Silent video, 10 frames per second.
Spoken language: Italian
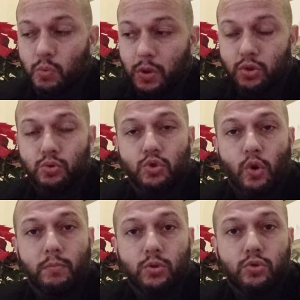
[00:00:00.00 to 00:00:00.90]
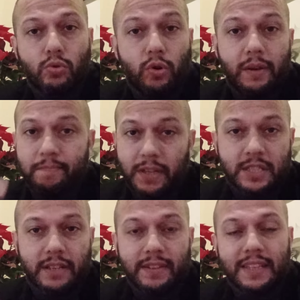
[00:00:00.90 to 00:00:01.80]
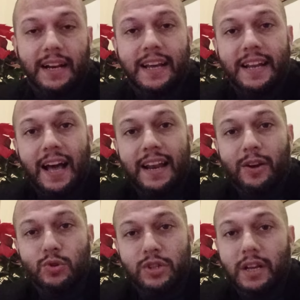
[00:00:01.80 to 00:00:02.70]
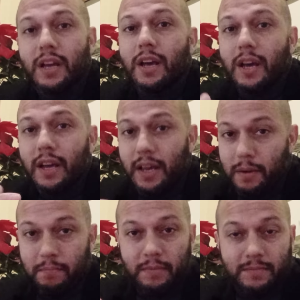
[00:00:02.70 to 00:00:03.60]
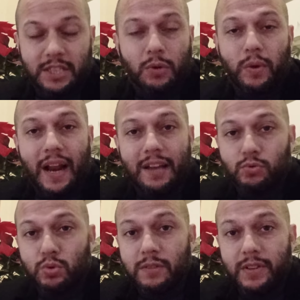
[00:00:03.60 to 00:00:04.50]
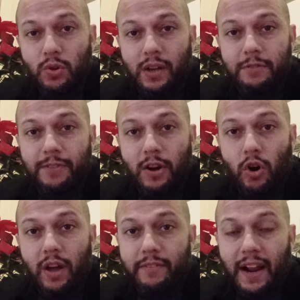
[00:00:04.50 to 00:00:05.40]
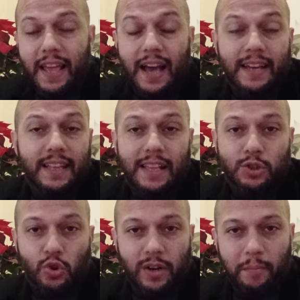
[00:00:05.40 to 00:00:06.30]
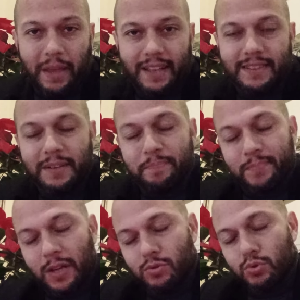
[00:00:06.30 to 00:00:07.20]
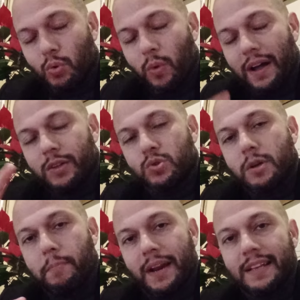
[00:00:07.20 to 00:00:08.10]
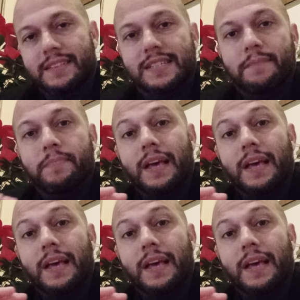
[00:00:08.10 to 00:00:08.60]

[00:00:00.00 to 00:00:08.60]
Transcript: Qua sotto c'è un bottone, iscriviti al canale così mh, mm, seguirai tutti i video che farò e avrai anche degli aggiornamenti. Tutto qua, chiusa parentesi.